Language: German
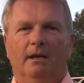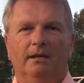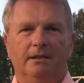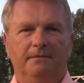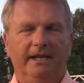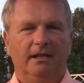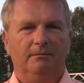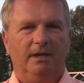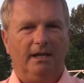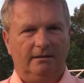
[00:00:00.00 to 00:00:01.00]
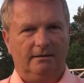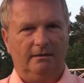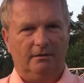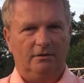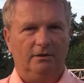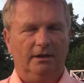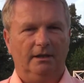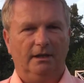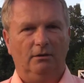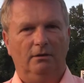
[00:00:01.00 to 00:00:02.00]
des Pferdemarkts,
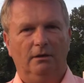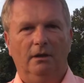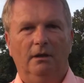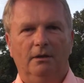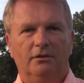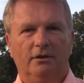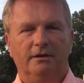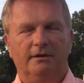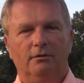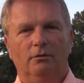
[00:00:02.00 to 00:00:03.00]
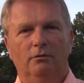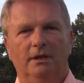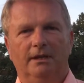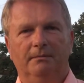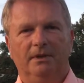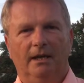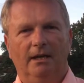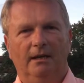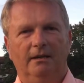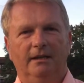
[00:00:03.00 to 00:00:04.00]
sondern auch sonst unter dem
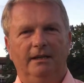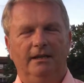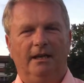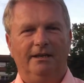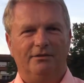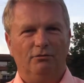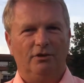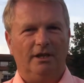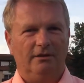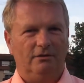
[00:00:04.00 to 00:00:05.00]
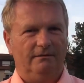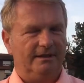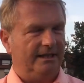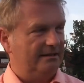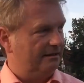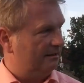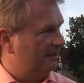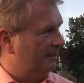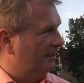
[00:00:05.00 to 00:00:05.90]
Jahr in einen Zustand zu versetzen,